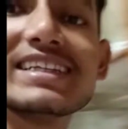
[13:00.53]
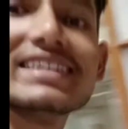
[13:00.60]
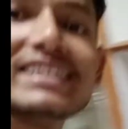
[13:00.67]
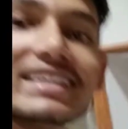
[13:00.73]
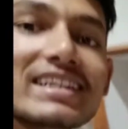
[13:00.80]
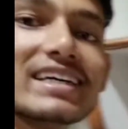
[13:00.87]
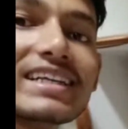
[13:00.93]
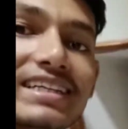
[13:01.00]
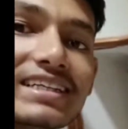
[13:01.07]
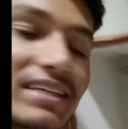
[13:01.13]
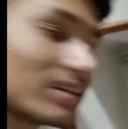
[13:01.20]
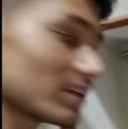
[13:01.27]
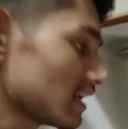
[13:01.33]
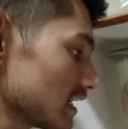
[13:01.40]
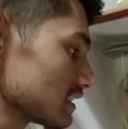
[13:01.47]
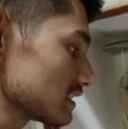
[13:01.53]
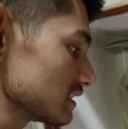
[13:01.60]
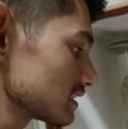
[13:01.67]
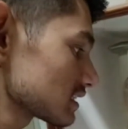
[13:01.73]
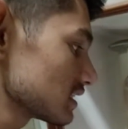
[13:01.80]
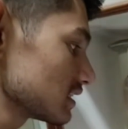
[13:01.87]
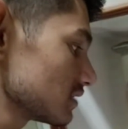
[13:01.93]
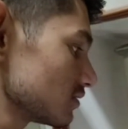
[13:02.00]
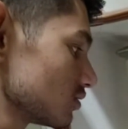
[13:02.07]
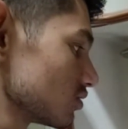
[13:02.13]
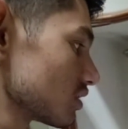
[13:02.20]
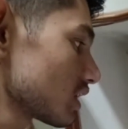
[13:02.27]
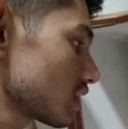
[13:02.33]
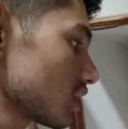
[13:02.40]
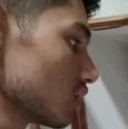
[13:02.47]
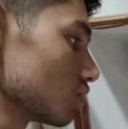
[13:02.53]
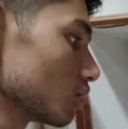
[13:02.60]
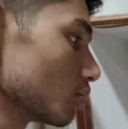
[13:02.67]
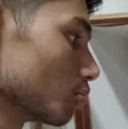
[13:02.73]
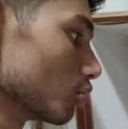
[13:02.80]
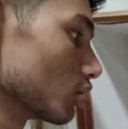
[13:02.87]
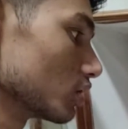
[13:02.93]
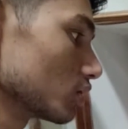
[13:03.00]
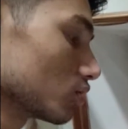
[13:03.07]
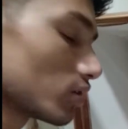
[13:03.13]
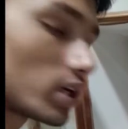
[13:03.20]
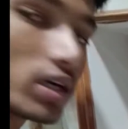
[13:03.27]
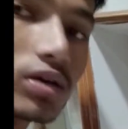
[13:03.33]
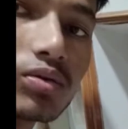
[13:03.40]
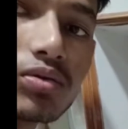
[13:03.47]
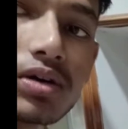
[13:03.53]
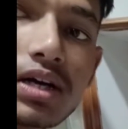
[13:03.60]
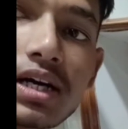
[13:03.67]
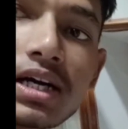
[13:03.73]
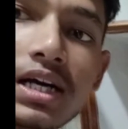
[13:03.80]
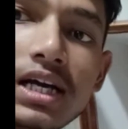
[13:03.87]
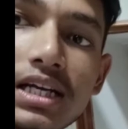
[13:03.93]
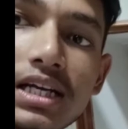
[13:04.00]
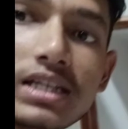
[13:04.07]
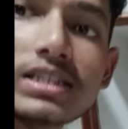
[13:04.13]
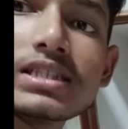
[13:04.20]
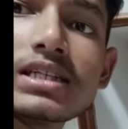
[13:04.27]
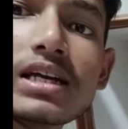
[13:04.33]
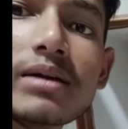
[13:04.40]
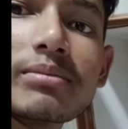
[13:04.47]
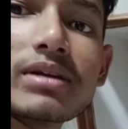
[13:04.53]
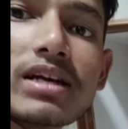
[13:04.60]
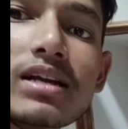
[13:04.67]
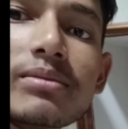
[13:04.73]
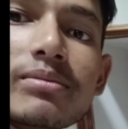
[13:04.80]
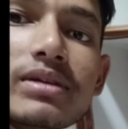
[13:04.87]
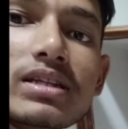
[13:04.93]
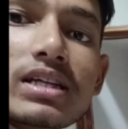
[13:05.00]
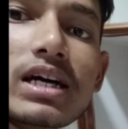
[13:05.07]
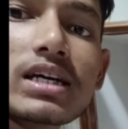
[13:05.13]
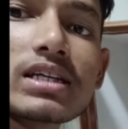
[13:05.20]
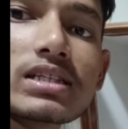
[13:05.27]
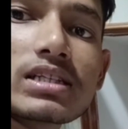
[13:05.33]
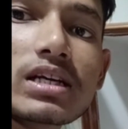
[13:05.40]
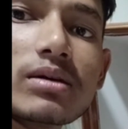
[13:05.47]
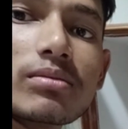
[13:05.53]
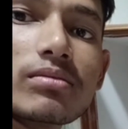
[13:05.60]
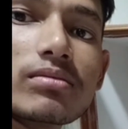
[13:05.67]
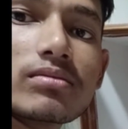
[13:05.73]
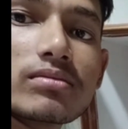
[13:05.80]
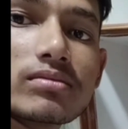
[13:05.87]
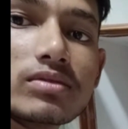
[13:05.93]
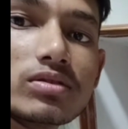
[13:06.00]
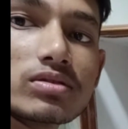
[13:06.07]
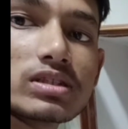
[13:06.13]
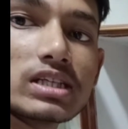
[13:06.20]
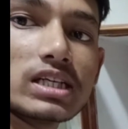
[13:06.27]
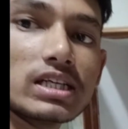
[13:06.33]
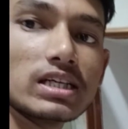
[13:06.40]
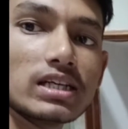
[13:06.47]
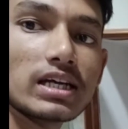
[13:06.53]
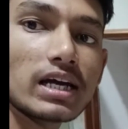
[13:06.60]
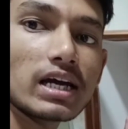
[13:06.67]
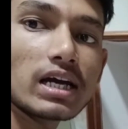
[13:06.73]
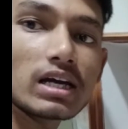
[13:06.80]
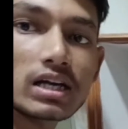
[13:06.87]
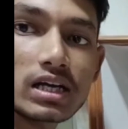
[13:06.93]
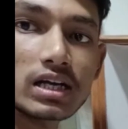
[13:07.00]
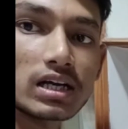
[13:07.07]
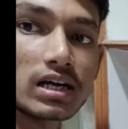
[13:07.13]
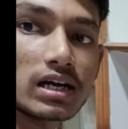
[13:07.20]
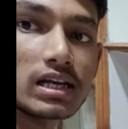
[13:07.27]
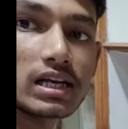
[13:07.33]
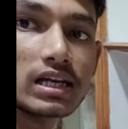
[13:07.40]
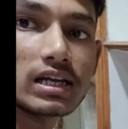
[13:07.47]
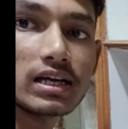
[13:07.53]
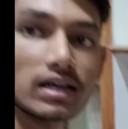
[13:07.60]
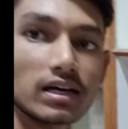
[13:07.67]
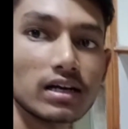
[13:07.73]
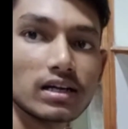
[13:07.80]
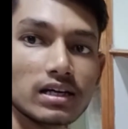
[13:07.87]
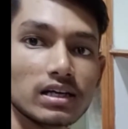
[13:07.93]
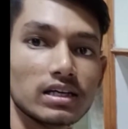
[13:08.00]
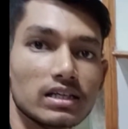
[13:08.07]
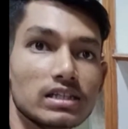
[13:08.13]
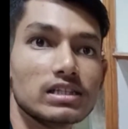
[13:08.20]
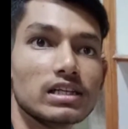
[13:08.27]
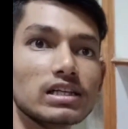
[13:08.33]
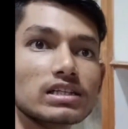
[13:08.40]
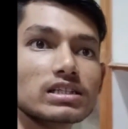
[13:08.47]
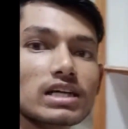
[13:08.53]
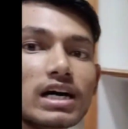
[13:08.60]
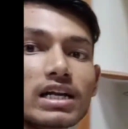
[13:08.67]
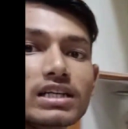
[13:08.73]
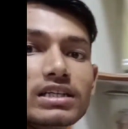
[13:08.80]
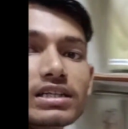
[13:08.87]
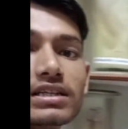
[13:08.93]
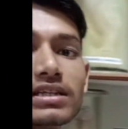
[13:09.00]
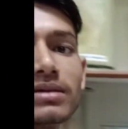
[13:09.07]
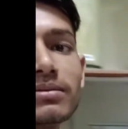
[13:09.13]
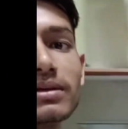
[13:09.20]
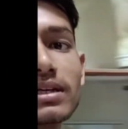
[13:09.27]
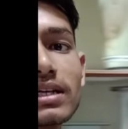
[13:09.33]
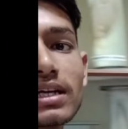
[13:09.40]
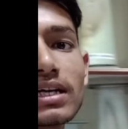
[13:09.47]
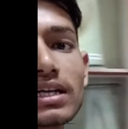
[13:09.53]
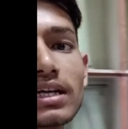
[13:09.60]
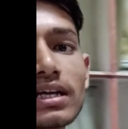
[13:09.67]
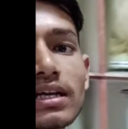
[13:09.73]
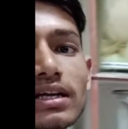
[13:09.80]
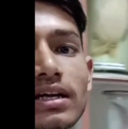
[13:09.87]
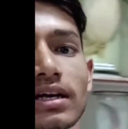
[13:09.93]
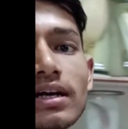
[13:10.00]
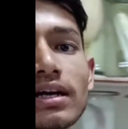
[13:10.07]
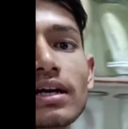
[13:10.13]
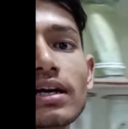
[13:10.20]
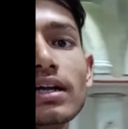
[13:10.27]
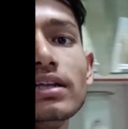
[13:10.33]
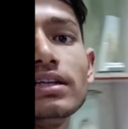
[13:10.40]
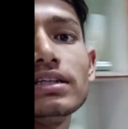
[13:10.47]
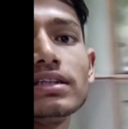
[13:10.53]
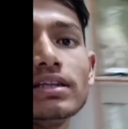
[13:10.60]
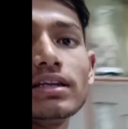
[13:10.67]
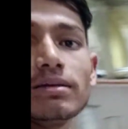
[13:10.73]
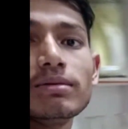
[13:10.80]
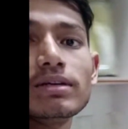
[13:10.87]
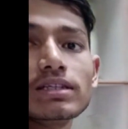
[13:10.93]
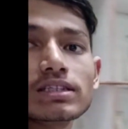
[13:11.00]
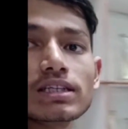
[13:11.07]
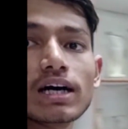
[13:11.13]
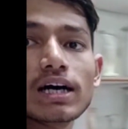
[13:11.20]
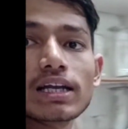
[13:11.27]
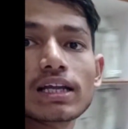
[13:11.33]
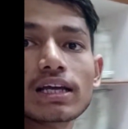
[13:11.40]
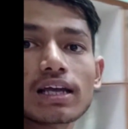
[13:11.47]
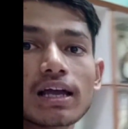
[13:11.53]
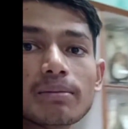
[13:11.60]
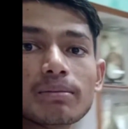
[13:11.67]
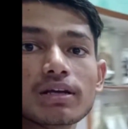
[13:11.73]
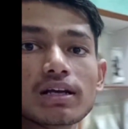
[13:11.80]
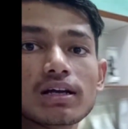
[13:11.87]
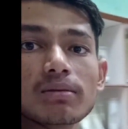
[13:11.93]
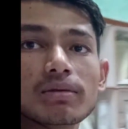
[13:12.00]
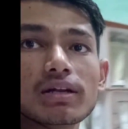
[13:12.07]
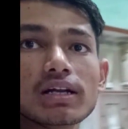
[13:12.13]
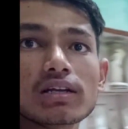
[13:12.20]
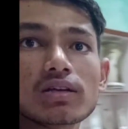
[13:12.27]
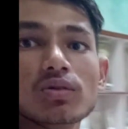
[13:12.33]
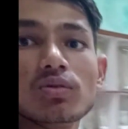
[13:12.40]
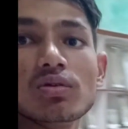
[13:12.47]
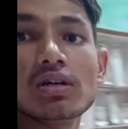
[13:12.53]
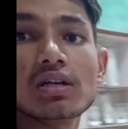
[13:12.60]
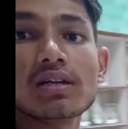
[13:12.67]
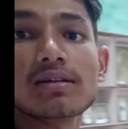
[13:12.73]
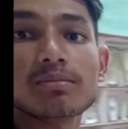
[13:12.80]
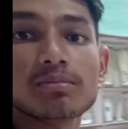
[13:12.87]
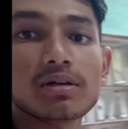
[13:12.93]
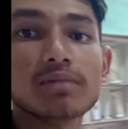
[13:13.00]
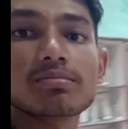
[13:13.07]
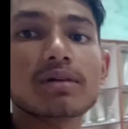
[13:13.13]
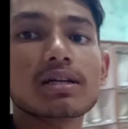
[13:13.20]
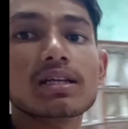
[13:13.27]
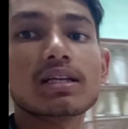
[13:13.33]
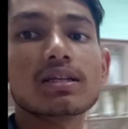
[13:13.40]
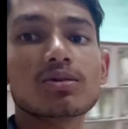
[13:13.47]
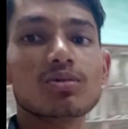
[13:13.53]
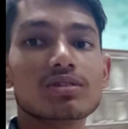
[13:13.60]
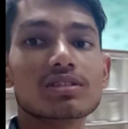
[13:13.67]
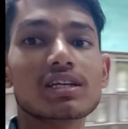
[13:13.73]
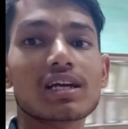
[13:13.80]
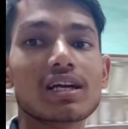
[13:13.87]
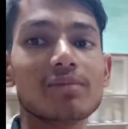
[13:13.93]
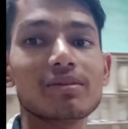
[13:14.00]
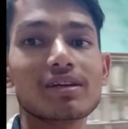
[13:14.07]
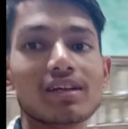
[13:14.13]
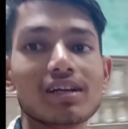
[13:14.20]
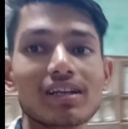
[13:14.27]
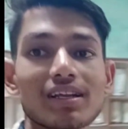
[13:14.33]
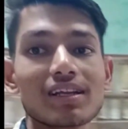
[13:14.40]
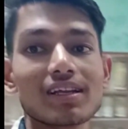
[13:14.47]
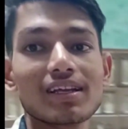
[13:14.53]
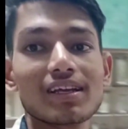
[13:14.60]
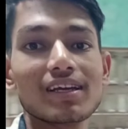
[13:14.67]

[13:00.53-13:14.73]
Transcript: जिंदा नहीं है यहाँ से इसका वो रखा हुआ बॉडी को रखा हुआ किसी केमिकल में ताकि इसका जो शरीर है गले ना इसलिए सारे जितने भी है ना ये जितने भी है सारे ये केमिकल में रखे हुए हैं पर पता नहीं कौन सा केमिकल है